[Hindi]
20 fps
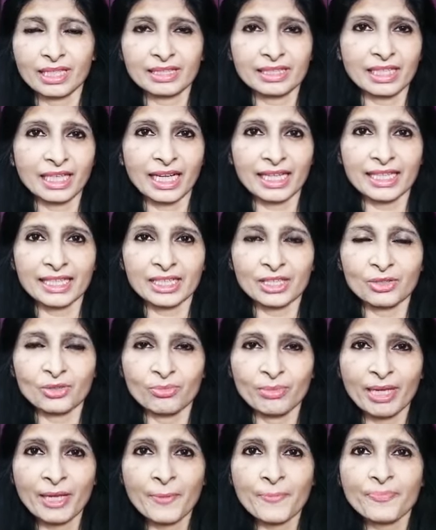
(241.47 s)
जला देती
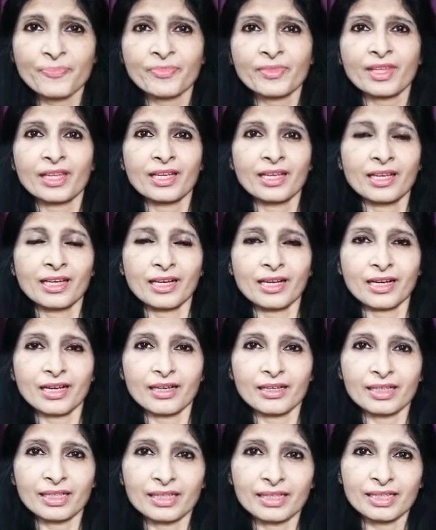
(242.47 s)
हूँ मैं
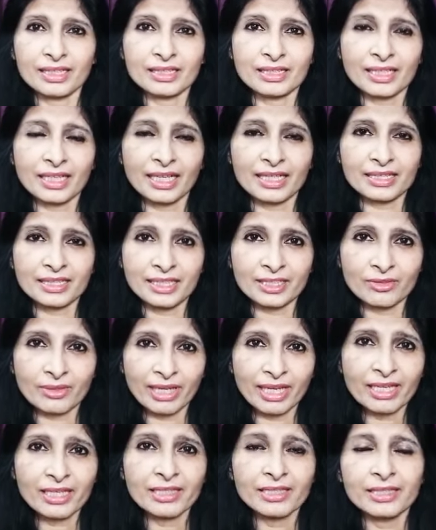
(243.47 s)
और इस तरह से जो
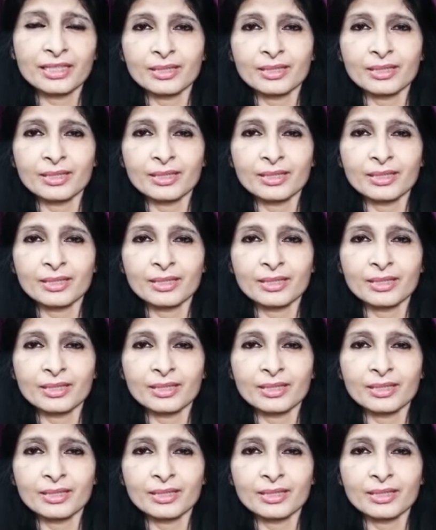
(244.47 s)
है